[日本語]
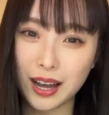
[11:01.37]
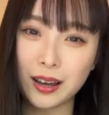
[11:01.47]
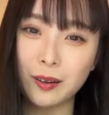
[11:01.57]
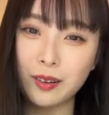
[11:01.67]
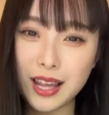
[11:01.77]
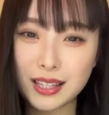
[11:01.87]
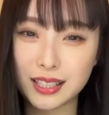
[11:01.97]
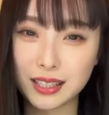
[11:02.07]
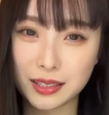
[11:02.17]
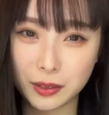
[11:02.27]
あ
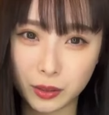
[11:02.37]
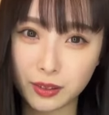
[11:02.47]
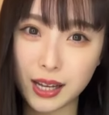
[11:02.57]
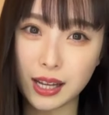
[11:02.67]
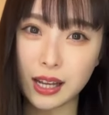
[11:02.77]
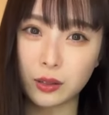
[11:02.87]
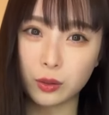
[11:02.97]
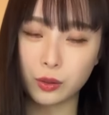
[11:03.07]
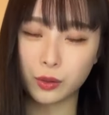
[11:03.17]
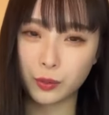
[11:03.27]
オレンジっていうのはあ
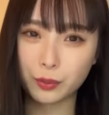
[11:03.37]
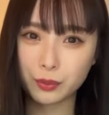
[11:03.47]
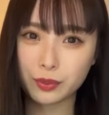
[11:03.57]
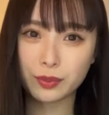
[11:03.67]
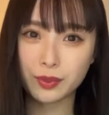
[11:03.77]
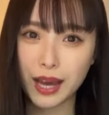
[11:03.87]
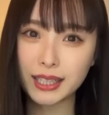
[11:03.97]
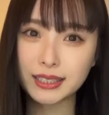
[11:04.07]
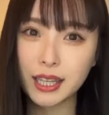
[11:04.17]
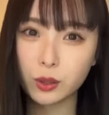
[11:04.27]
の
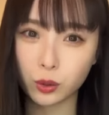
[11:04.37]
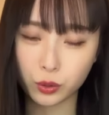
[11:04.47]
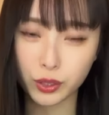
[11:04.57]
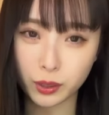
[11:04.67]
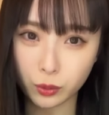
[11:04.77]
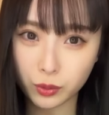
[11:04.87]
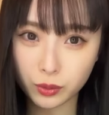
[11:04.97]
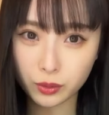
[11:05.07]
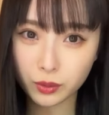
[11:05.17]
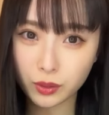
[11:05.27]
アイシャドウの色
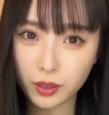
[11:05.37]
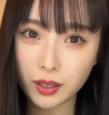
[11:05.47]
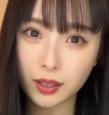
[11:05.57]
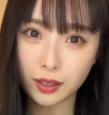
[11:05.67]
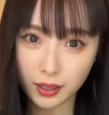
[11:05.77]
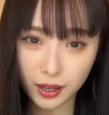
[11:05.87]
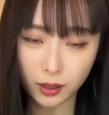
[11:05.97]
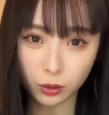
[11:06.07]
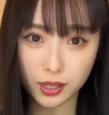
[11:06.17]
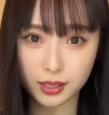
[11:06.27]

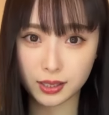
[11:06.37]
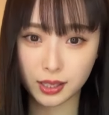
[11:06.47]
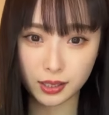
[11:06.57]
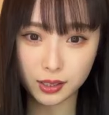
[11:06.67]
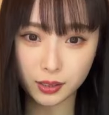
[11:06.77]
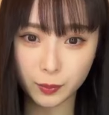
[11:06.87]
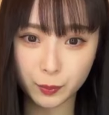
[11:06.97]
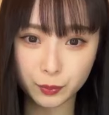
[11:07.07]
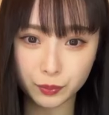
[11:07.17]
がオレンジです